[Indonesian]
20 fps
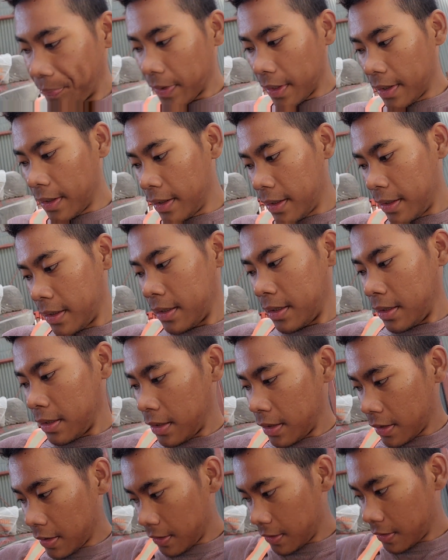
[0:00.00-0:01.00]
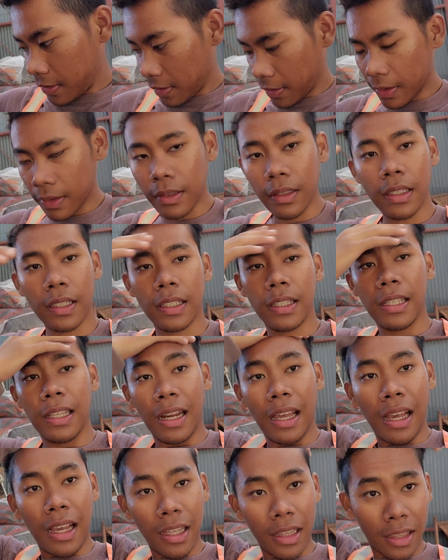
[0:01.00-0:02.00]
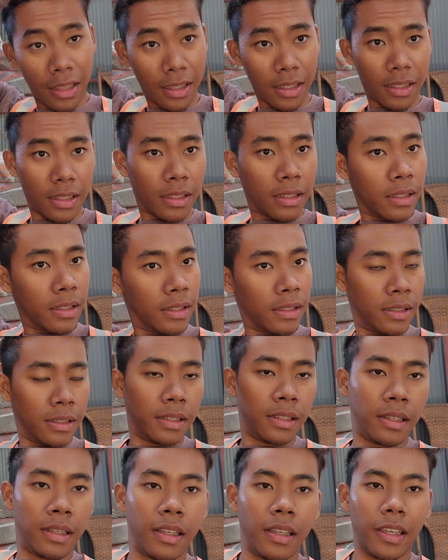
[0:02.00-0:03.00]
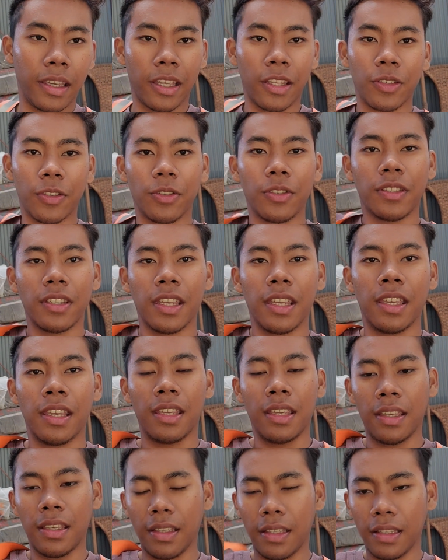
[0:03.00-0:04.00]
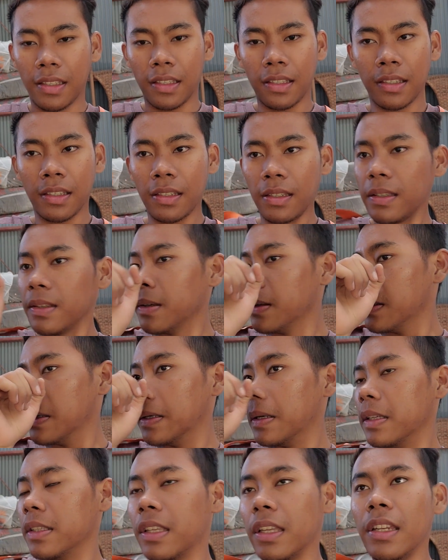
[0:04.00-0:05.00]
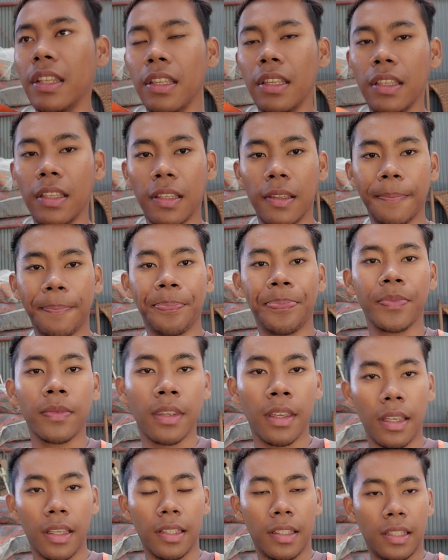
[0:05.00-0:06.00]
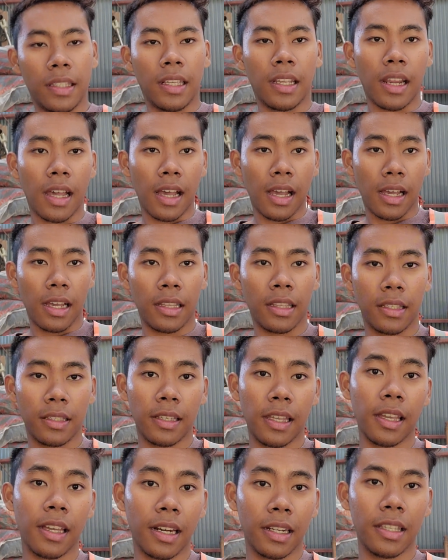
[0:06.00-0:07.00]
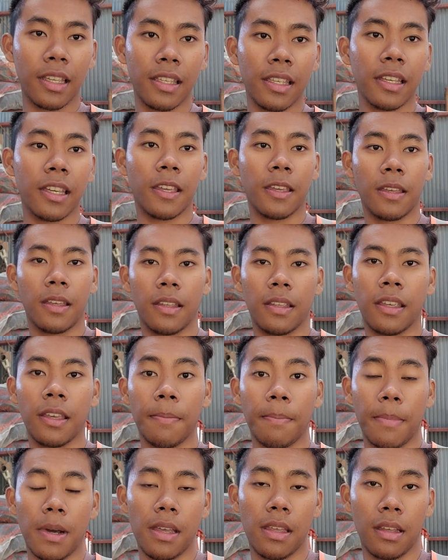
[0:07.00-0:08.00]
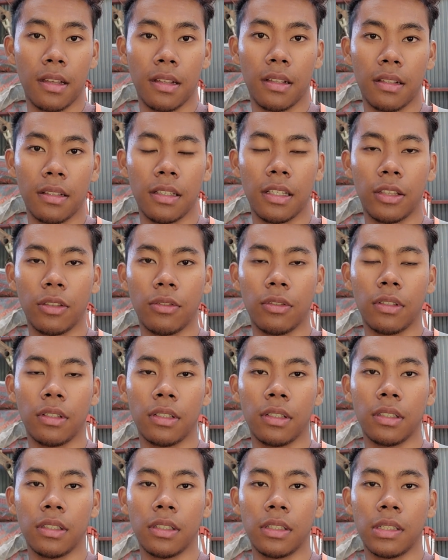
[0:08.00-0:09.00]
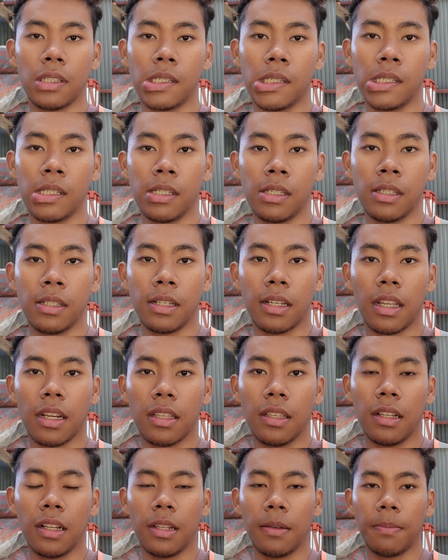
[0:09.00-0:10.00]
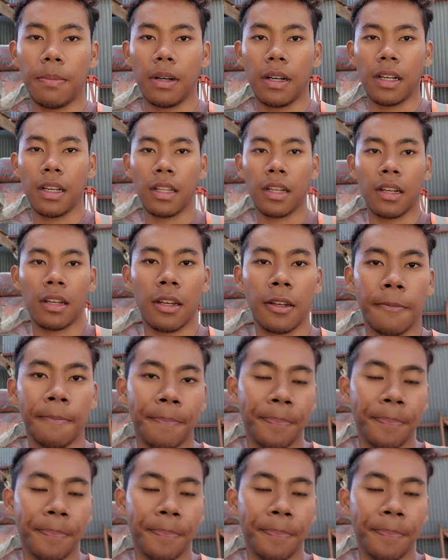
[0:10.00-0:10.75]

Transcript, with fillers: uh, istirahat, can you say? Jadi istirahat, saya kerjanya ge gemba ya, itu uh, kerja lapangan.